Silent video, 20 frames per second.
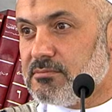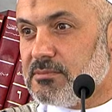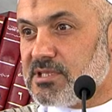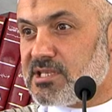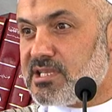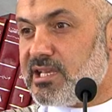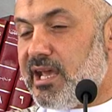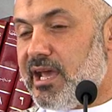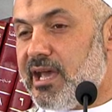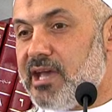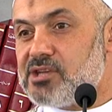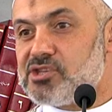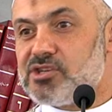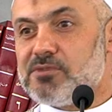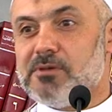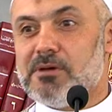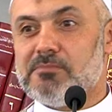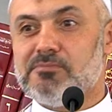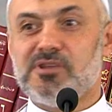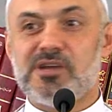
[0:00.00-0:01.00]
نصيحة يا
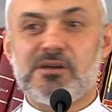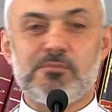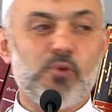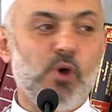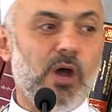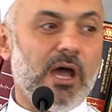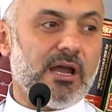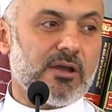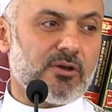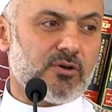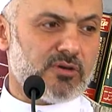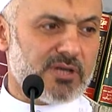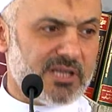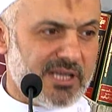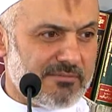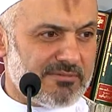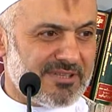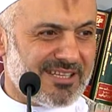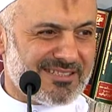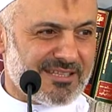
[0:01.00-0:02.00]
شباب دربوا حالكم
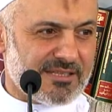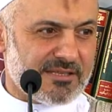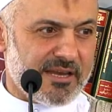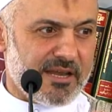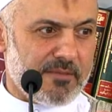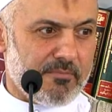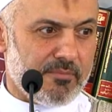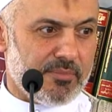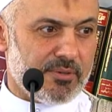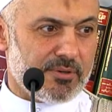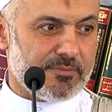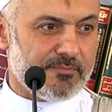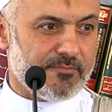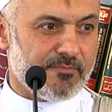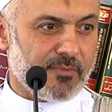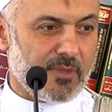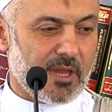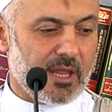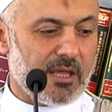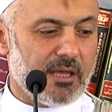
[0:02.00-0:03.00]
هي بدها تدريب
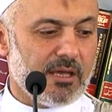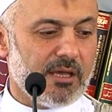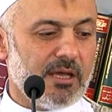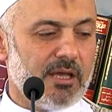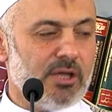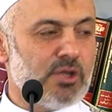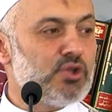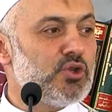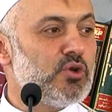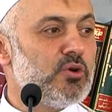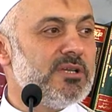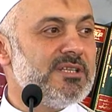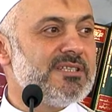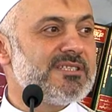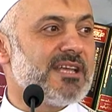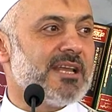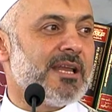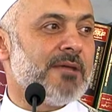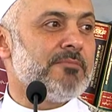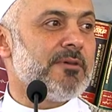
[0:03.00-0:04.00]
إنه
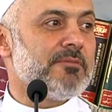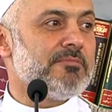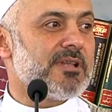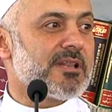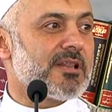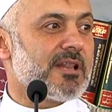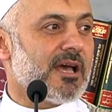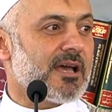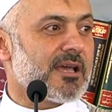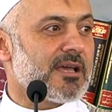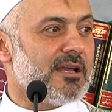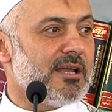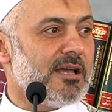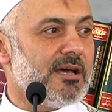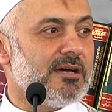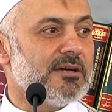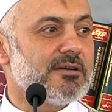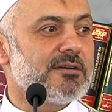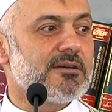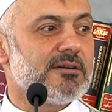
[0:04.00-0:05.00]
أنت لما بيطلع
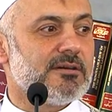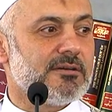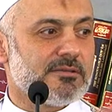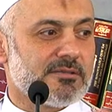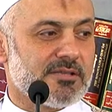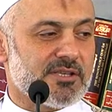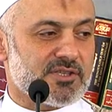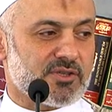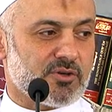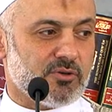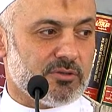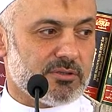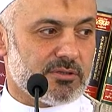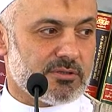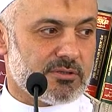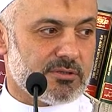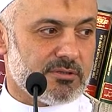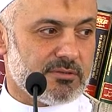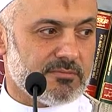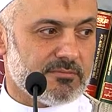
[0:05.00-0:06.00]
خلقك
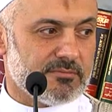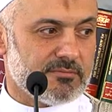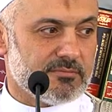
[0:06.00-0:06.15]
تسكت